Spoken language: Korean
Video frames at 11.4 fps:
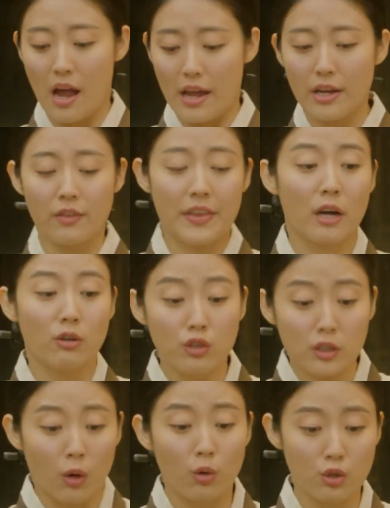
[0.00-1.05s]
이건 내가
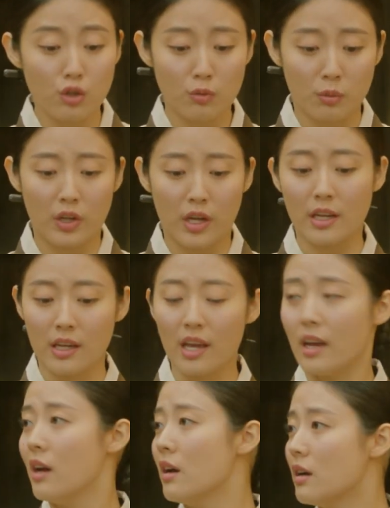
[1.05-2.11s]
후딱 고쳐주면
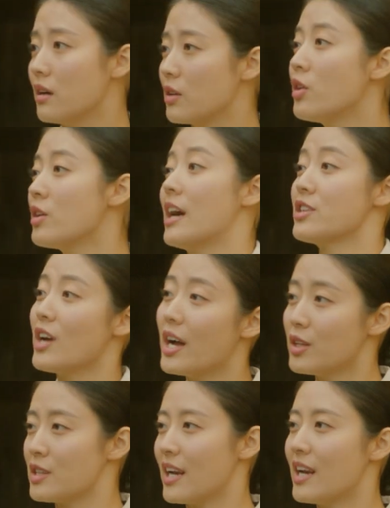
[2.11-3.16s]
되니까 너는 가서
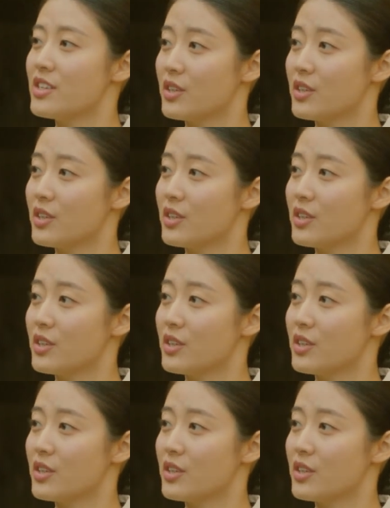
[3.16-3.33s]
하던 잘난